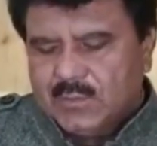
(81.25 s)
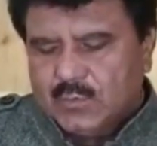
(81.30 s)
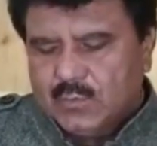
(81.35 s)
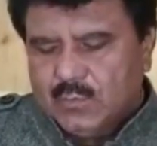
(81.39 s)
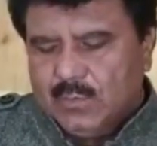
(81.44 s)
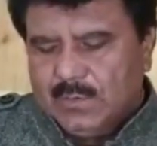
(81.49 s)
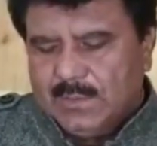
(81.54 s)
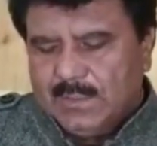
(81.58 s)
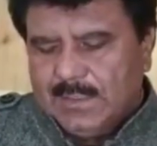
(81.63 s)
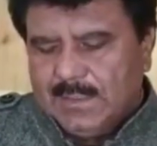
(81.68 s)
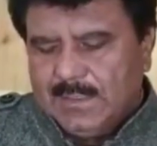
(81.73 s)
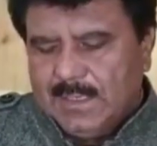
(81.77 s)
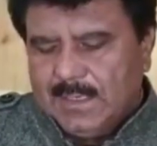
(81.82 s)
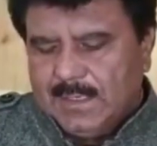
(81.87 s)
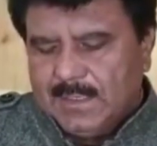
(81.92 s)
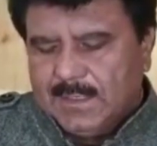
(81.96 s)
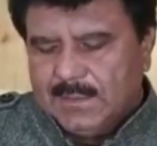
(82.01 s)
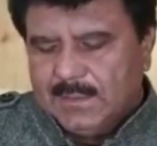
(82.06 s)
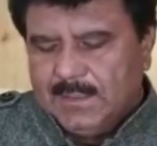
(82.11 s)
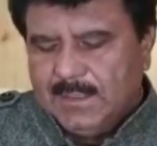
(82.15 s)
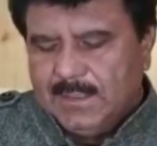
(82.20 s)
स्कूल के
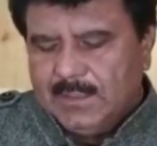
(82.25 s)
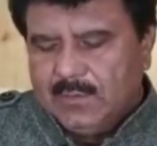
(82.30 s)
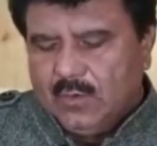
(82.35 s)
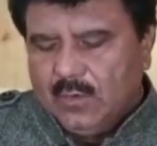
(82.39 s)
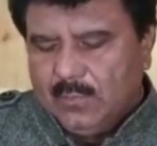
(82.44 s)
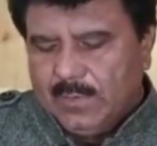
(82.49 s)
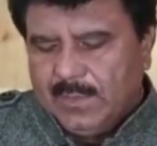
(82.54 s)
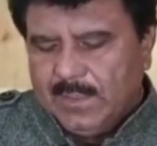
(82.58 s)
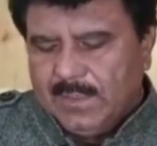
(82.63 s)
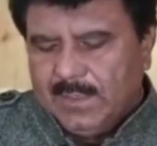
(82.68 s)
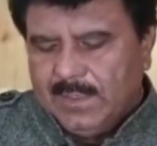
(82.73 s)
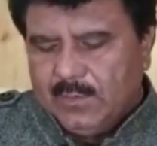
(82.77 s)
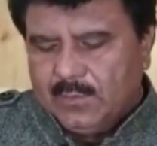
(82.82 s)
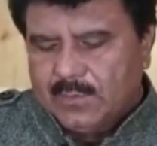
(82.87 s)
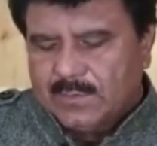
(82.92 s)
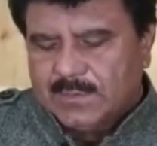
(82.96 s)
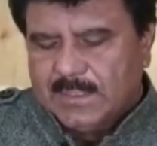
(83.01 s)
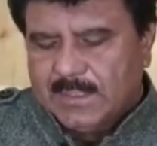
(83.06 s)
लियाकत अली टॉपर हैं और